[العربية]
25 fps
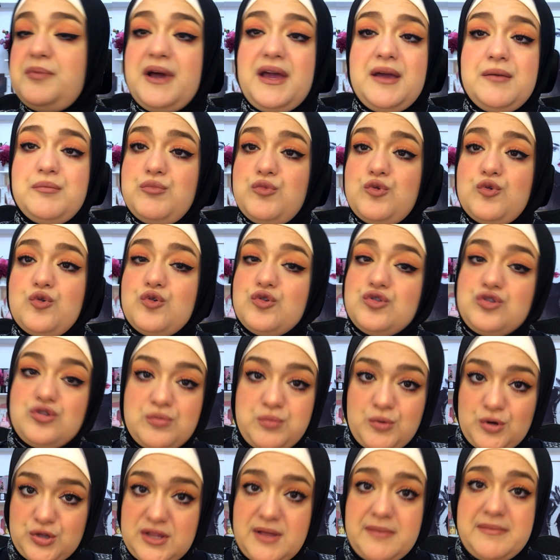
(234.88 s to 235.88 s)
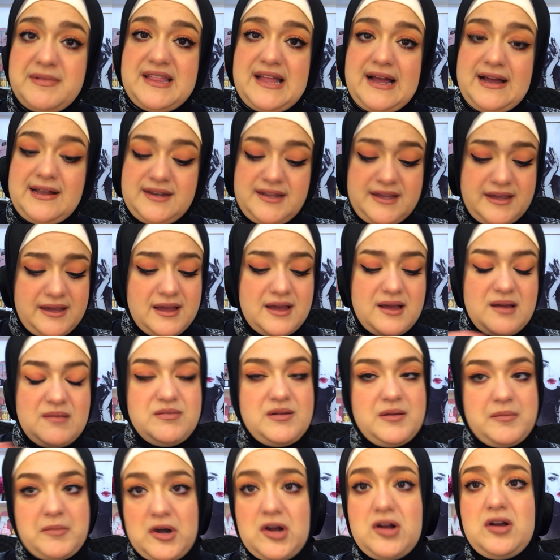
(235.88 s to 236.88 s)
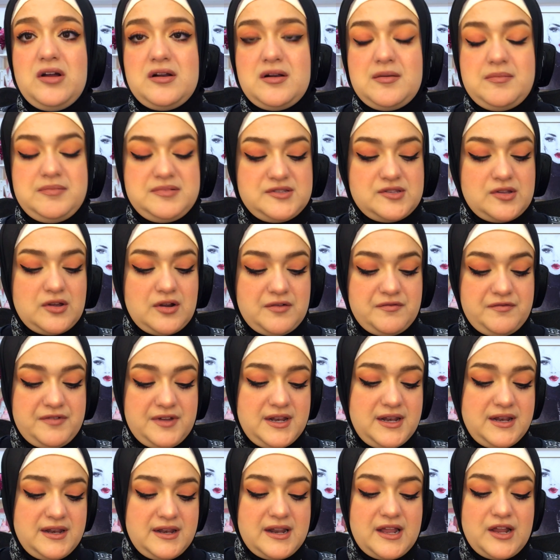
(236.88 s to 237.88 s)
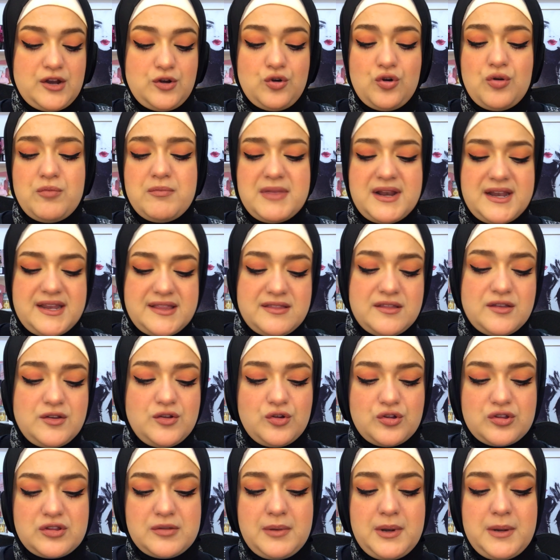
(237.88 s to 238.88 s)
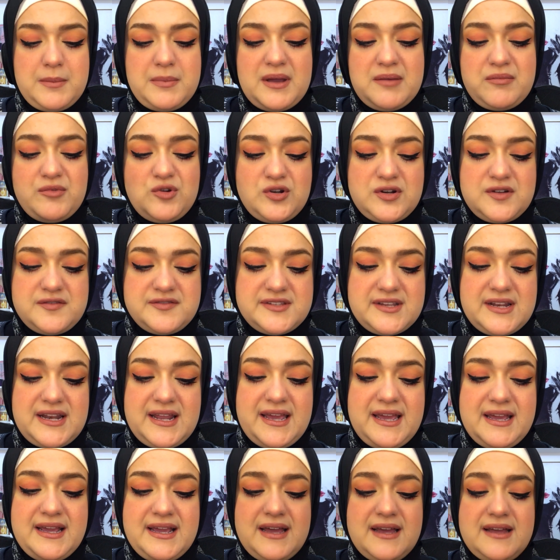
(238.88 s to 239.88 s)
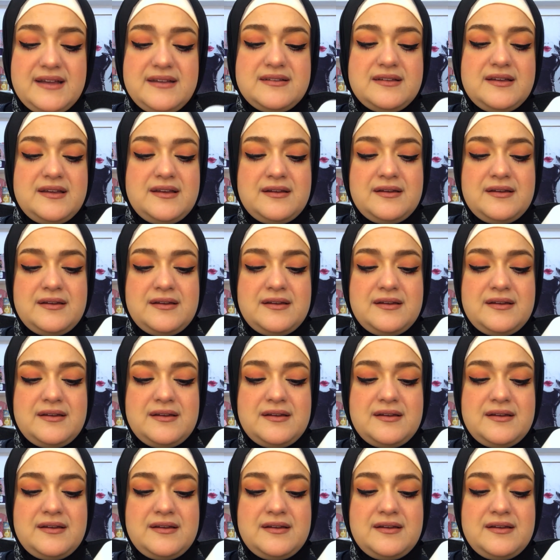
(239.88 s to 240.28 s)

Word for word: بحبه وكنت معتمد عليه قبل ما اجرب سارفيل لان هما الاتنين يعتبر بيعملوا نفس الحاجه